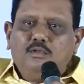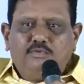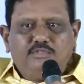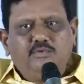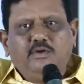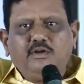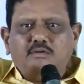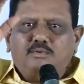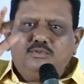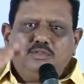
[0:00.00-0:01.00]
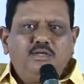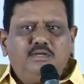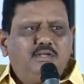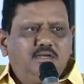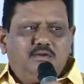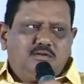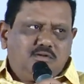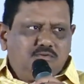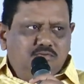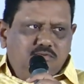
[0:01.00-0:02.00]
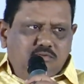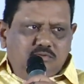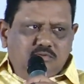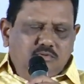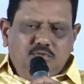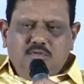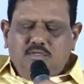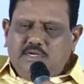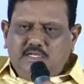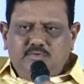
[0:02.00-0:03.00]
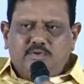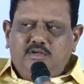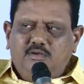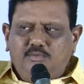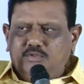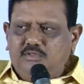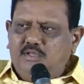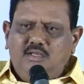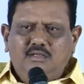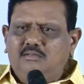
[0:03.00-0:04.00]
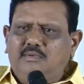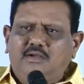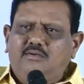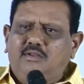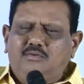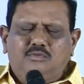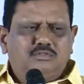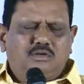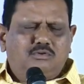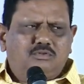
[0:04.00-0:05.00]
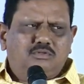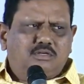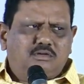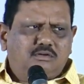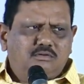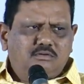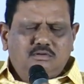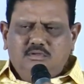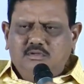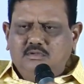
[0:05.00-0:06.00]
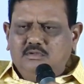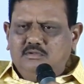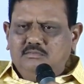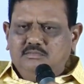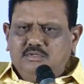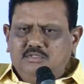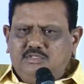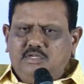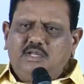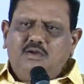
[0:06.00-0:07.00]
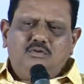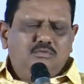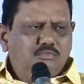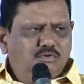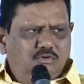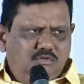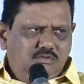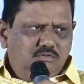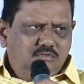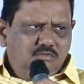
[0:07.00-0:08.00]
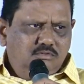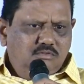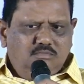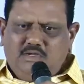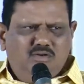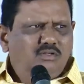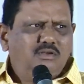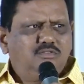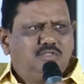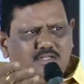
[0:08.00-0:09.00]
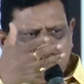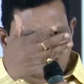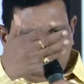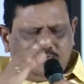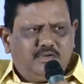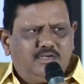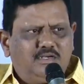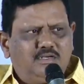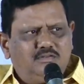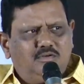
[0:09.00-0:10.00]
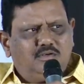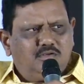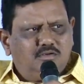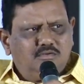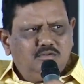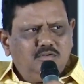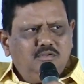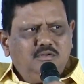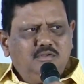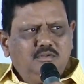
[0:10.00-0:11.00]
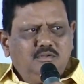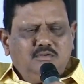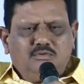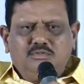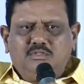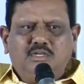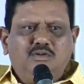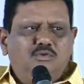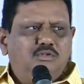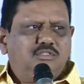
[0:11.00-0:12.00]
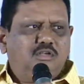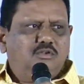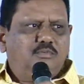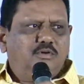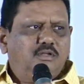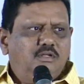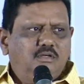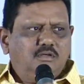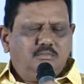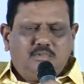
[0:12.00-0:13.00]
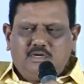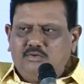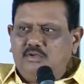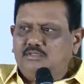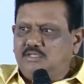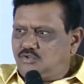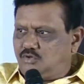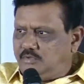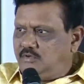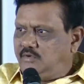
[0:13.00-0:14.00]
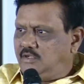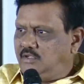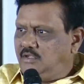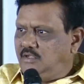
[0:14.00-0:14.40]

విజయవాడకు పోతే అట్లాగే అంటారు రాజమండ్రికి పోతే మంగళవారం వద్దు సార్ వద్దు సార్ శ్రీకాకుళం పోండి మంగళవారం సార్ ఇప్పుడు అని అంట కొంచెం దాటి ఒరిస్సాలోకి పోండి మంగళవారం చాలా శుభదినం అండి